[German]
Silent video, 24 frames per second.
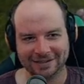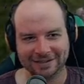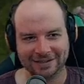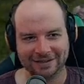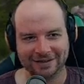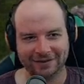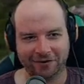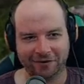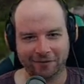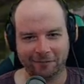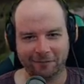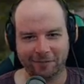
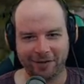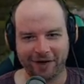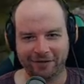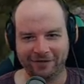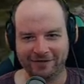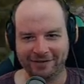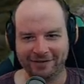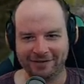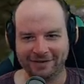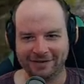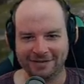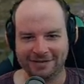noch ein paar
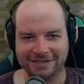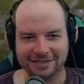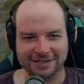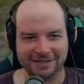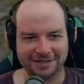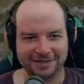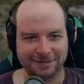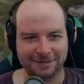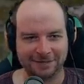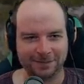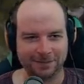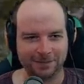
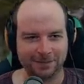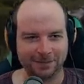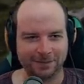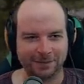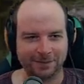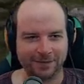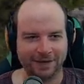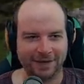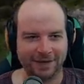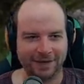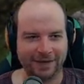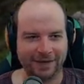Wiesente
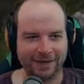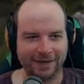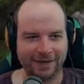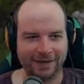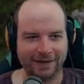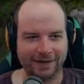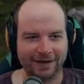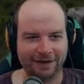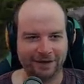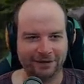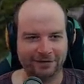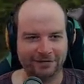
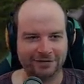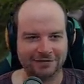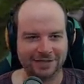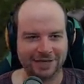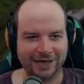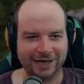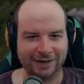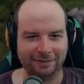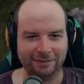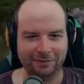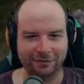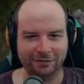
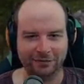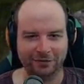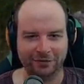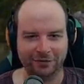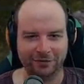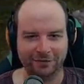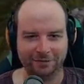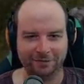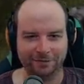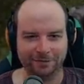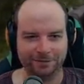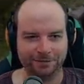auftreiben
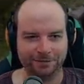können.